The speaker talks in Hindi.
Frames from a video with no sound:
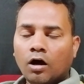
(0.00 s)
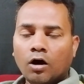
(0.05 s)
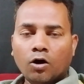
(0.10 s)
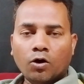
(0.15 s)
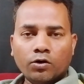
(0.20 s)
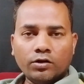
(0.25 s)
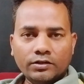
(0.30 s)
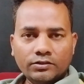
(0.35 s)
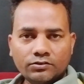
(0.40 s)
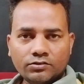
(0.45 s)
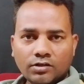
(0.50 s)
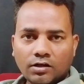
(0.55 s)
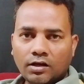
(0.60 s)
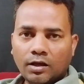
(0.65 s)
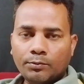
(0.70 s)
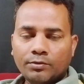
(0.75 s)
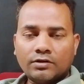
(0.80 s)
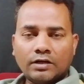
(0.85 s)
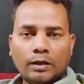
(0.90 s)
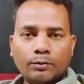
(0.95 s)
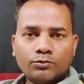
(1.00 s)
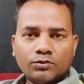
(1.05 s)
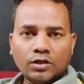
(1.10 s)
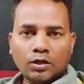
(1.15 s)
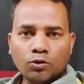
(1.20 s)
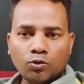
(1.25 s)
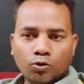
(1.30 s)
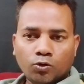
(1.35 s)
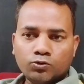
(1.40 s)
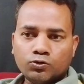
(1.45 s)
और इनशाला भी काम
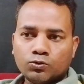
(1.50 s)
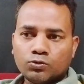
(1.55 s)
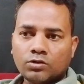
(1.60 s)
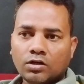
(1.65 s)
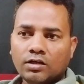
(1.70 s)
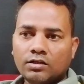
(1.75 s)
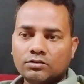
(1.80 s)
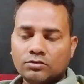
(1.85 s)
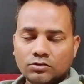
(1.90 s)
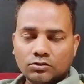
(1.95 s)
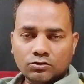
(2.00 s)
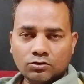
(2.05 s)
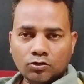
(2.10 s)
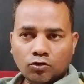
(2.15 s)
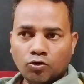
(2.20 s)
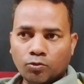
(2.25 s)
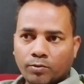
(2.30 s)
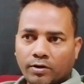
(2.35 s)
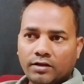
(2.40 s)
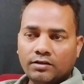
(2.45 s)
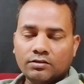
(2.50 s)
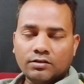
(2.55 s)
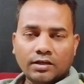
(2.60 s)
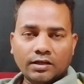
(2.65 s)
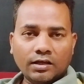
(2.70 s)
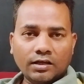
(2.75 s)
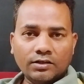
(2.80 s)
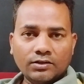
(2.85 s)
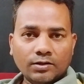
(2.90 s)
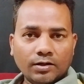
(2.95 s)
चालू हो चुका है जितने लोग भाई
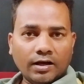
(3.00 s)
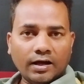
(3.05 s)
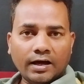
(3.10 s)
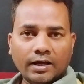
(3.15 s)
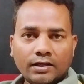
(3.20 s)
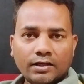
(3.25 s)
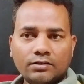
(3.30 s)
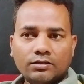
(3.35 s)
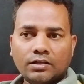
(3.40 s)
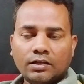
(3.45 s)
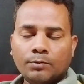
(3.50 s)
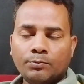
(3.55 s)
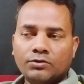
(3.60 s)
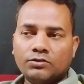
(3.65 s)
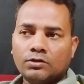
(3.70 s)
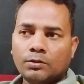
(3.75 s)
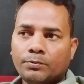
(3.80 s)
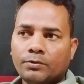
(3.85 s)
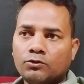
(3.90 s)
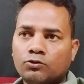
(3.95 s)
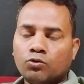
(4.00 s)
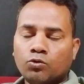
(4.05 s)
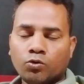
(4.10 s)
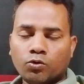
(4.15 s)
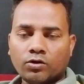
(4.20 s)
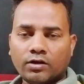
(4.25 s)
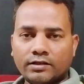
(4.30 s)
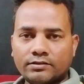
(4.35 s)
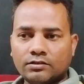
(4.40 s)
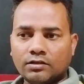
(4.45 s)
नए आ रहे हैं नए वीजे पर जो
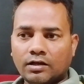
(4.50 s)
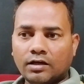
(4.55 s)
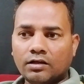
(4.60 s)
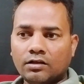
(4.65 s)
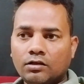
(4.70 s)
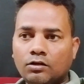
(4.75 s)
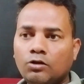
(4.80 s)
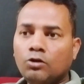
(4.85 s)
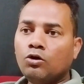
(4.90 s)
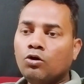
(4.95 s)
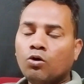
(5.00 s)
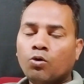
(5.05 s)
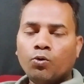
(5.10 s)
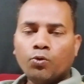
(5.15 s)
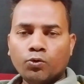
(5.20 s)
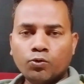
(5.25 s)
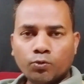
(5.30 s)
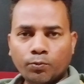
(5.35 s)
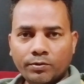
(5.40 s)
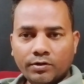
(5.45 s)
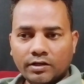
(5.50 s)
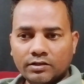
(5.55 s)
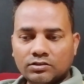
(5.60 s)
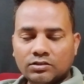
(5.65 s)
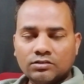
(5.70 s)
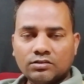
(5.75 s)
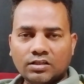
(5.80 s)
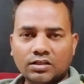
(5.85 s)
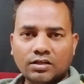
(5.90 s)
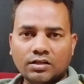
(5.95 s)
लोग कतर आ रहे हैं वो भी
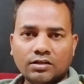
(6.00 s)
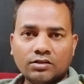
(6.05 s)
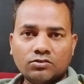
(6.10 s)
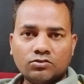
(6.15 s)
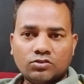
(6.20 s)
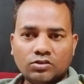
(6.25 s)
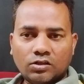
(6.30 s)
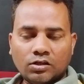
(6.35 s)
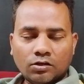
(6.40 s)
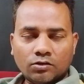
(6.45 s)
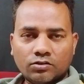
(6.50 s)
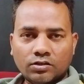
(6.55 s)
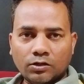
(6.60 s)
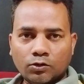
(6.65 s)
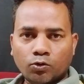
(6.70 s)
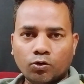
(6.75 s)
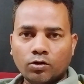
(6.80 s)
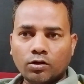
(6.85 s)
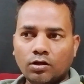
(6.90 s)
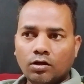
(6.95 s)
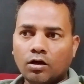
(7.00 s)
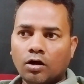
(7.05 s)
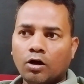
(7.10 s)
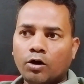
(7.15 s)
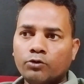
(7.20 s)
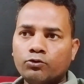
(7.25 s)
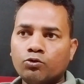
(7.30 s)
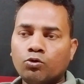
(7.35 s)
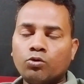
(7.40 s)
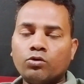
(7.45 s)
अच्छी तरीके से सेट सेट हो रहे हैं
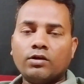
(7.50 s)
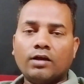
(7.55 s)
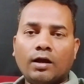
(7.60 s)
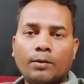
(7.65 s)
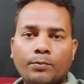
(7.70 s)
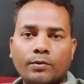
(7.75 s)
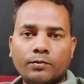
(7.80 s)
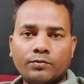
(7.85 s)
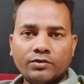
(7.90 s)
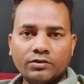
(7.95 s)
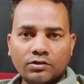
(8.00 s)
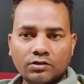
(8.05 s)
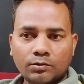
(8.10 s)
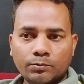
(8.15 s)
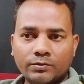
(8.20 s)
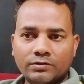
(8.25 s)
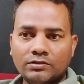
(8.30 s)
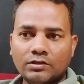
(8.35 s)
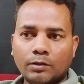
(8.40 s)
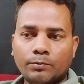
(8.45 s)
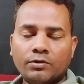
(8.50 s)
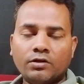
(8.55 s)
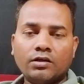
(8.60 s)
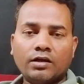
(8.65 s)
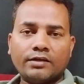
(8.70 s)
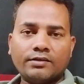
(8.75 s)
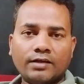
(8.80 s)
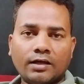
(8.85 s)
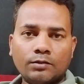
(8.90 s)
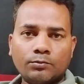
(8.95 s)
और जो लोग यहाँ पर फ्री वीजा में
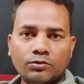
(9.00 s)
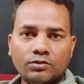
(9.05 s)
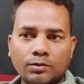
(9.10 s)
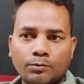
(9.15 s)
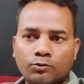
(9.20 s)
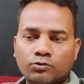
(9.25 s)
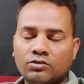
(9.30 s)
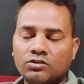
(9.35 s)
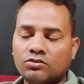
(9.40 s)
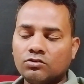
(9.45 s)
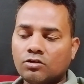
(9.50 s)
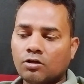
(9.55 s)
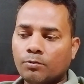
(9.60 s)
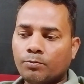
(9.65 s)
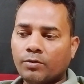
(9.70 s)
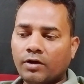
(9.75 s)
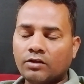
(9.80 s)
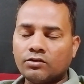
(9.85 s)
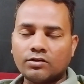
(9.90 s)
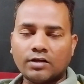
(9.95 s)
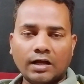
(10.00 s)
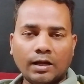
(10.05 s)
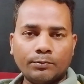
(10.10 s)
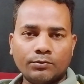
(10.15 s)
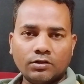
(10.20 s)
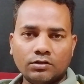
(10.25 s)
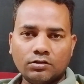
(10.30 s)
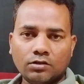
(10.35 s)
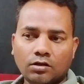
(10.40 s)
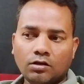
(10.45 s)
हैं आज़ाद वीजा में जिनके पास
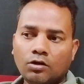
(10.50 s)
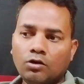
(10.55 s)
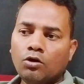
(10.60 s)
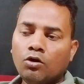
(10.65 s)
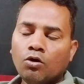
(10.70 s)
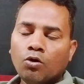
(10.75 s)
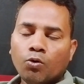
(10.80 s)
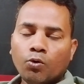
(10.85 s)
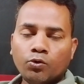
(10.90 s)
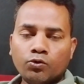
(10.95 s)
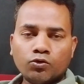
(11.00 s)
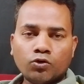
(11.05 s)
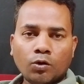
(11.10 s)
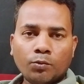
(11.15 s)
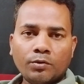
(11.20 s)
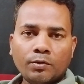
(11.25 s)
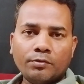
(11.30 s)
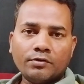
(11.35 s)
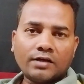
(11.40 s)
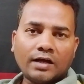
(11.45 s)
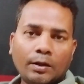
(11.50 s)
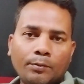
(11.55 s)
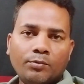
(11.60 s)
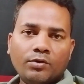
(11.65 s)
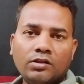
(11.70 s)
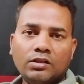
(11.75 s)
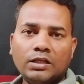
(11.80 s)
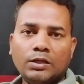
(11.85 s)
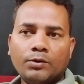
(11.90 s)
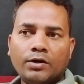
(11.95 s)
काम नहीं है उनको भी अभी काम
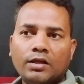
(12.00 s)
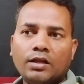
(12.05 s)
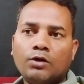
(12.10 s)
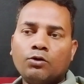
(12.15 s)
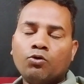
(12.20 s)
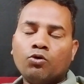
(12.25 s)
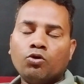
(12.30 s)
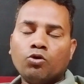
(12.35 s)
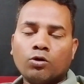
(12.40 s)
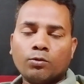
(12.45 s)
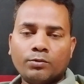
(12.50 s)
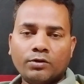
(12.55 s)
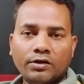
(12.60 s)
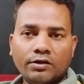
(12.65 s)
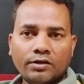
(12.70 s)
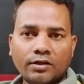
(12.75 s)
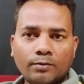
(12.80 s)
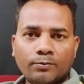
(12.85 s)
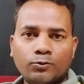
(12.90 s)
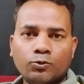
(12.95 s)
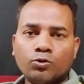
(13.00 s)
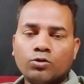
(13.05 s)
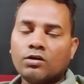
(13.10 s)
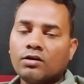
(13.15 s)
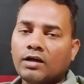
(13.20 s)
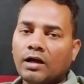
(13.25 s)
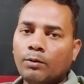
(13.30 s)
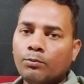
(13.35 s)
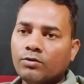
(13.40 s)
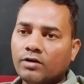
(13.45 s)
मिलने वाला है वो लोग भी इंटरव्यू
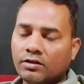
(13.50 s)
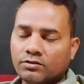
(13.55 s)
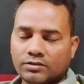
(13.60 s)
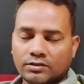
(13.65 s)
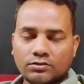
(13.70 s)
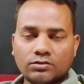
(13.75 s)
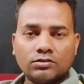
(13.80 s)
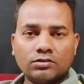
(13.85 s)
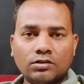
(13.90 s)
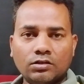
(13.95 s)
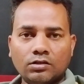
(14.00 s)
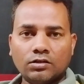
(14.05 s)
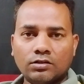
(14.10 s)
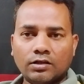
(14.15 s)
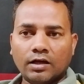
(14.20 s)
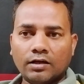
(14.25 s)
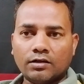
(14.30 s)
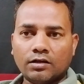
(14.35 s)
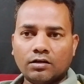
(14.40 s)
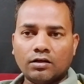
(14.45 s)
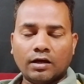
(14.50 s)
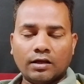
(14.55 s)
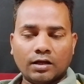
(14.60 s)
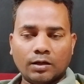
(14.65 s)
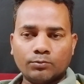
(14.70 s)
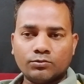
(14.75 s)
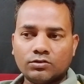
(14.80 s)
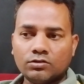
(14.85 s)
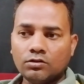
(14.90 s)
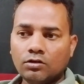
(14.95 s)
के काम कर सकते हैं जाकर
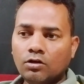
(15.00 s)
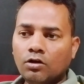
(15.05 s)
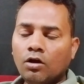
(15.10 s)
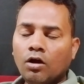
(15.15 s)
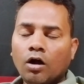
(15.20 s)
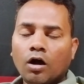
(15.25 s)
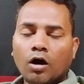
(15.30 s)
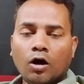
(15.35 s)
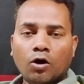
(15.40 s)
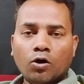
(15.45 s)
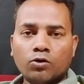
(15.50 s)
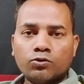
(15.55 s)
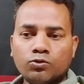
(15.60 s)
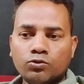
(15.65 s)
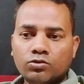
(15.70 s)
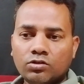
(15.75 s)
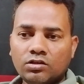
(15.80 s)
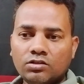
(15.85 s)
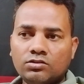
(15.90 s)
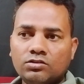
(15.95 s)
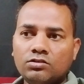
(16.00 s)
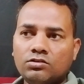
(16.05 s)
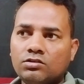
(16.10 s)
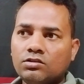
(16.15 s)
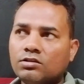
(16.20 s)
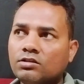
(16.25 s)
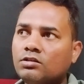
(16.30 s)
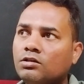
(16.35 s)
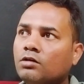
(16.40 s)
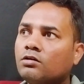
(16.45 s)
आराम से और दूसरी चीज़
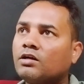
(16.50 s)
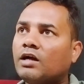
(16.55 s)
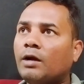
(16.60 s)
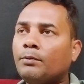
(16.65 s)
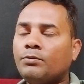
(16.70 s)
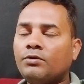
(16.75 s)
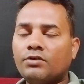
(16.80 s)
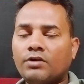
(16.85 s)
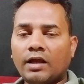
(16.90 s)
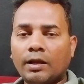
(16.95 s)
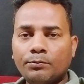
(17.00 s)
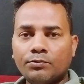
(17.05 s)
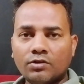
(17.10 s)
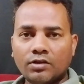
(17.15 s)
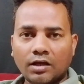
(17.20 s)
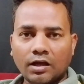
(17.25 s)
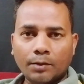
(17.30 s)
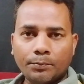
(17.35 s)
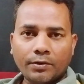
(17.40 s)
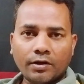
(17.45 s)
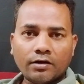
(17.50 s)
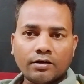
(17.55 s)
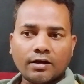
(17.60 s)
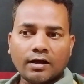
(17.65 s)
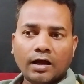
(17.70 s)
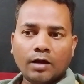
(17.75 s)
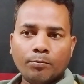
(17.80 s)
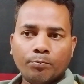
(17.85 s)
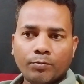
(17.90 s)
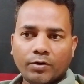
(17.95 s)
ये कि काफ़ी टाइम से यहाँ पर
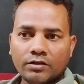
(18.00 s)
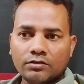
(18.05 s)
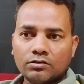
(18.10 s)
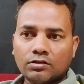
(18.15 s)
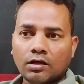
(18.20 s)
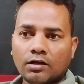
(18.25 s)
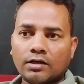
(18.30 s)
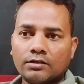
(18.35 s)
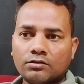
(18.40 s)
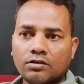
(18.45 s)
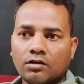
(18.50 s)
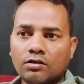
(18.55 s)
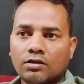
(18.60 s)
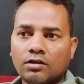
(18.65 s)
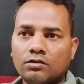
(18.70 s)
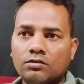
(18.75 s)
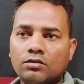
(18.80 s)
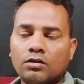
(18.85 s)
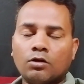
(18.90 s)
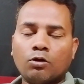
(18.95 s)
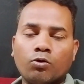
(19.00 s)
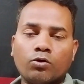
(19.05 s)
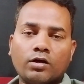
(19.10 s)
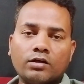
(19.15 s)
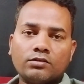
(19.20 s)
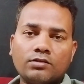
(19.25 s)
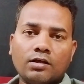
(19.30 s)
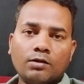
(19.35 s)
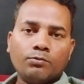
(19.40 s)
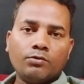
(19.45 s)
काम बंद था कतर के अंदर और
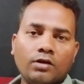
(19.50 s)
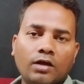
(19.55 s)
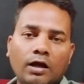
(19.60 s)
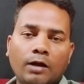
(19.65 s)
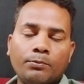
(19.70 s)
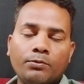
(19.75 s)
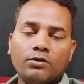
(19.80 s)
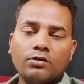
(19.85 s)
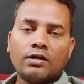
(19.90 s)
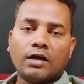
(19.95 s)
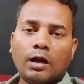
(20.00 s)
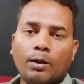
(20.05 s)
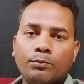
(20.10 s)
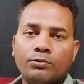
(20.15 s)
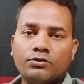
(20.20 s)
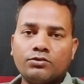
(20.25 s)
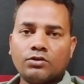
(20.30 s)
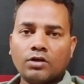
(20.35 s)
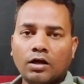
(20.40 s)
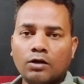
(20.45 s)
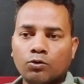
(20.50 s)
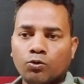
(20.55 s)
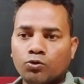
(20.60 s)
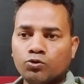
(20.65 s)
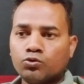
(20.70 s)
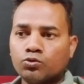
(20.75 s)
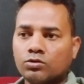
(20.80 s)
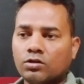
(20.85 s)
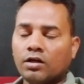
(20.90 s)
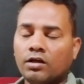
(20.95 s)
कतर में अभी काम स्टार्ट
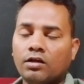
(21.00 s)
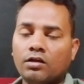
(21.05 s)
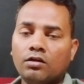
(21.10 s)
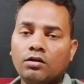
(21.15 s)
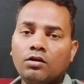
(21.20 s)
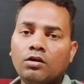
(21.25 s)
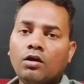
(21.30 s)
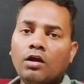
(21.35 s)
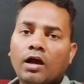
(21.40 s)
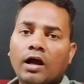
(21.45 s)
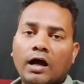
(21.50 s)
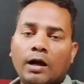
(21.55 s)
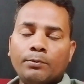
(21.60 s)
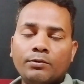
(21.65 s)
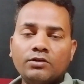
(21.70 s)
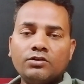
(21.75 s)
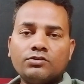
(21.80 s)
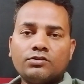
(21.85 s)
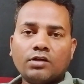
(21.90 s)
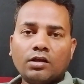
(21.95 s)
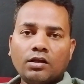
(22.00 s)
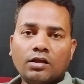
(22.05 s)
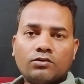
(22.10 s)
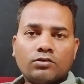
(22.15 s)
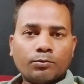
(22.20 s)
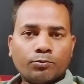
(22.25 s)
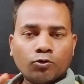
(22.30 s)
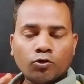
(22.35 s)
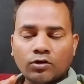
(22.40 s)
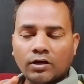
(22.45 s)
हो चुका है अभी इंशाल्लाह
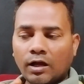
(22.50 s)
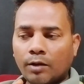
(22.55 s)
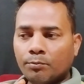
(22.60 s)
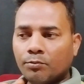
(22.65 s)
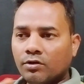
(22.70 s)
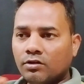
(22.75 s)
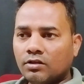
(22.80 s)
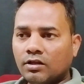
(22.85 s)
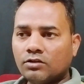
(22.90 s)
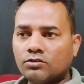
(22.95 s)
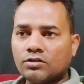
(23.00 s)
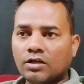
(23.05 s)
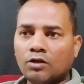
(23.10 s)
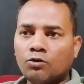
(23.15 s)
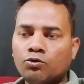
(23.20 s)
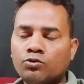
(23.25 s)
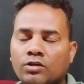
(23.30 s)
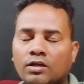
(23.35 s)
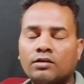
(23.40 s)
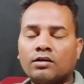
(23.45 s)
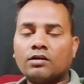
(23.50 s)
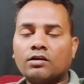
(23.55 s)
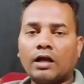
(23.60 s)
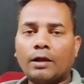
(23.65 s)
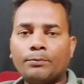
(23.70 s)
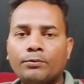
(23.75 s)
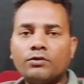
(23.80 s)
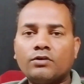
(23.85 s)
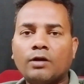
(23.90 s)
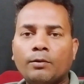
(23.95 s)
सबको काम मिलना चालू हो जाएगा
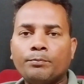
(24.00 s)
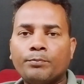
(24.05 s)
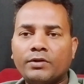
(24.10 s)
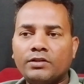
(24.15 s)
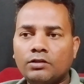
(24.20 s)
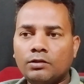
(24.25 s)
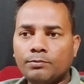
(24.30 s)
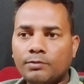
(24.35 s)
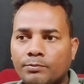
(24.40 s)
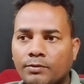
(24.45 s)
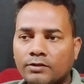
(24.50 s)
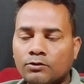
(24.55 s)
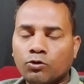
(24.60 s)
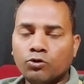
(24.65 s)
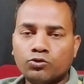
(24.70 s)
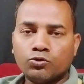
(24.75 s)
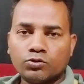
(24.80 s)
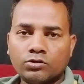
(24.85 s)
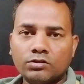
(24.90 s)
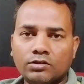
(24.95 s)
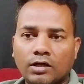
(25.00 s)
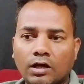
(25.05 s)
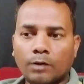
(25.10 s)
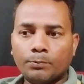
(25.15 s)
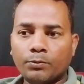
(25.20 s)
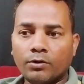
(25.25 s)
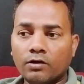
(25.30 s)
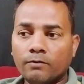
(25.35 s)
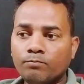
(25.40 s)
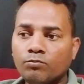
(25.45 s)
काफ़ी कंपनी भी बंद हो चुकी है
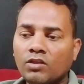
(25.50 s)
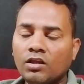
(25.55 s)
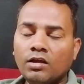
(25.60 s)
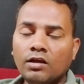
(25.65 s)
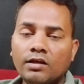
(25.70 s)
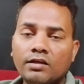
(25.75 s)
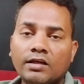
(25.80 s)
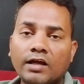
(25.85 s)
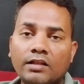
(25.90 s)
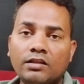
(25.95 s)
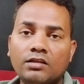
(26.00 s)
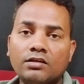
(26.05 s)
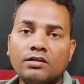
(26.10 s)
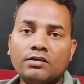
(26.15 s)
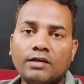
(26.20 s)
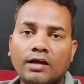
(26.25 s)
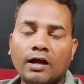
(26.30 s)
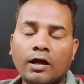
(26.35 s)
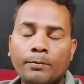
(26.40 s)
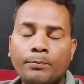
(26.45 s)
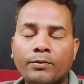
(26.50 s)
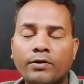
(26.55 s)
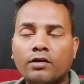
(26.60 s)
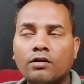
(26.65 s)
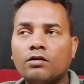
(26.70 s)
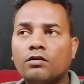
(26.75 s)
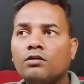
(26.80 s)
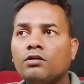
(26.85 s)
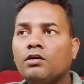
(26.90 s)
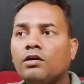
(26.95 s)
यहाँ पर यानी कि यहाँ
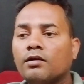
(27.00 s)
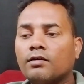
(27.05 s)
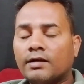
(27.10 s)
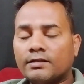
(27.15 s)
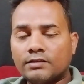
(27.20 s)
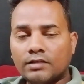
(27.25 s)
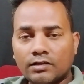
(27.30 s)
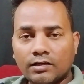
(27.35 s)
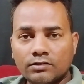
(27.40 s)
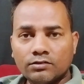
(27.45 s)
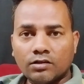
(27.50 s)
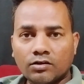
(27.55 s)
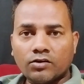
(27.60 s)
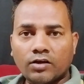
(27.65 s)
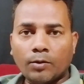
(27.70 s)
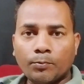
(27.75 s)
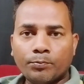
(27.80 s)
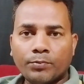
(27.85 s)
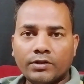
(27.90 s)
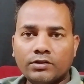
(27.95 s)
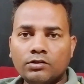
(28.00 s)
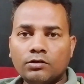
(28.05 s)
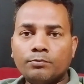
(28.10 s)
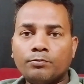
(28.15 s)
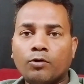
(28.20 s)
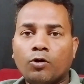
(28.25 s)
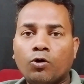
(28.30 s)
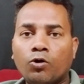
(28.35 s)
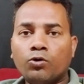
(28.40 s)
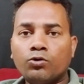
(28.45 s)
पर कतर के अंदर कंपनी
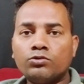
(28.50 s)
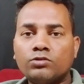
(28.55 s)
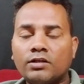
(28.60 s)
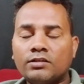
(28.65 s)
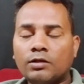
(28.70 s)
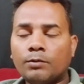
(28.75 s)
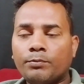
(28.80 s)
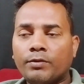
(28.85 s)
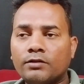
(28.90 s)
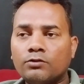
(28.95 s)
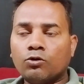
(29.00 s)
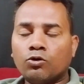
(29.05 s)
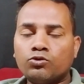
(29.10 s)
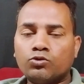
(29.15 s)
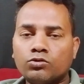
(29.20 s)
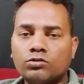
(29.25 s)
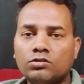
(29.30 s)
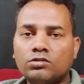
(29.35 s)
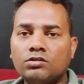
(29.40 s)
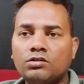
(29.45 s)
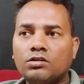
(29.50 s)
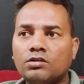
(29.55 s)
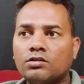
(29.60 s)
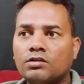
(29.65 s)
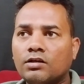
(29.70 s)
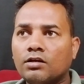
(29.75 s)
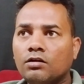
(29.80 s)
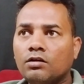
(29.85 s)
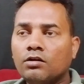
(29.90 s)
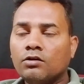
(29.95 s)
बहुत ज़्यादा बंद हो चुकी है
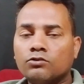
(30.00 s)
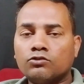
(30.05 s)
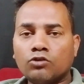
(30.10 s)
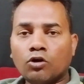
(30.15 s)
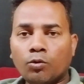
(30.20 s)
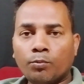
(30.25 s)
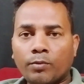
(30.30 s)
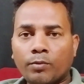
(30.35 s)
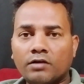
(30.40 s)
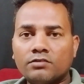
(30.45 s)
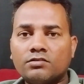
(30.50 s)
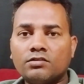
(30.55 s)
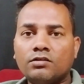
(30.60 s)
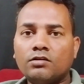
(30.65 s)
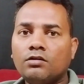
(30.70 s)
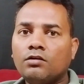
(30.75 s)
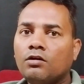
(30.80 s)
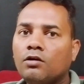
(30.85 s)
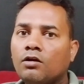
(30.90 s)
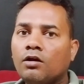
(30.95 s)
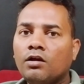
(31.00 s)
सौ माह से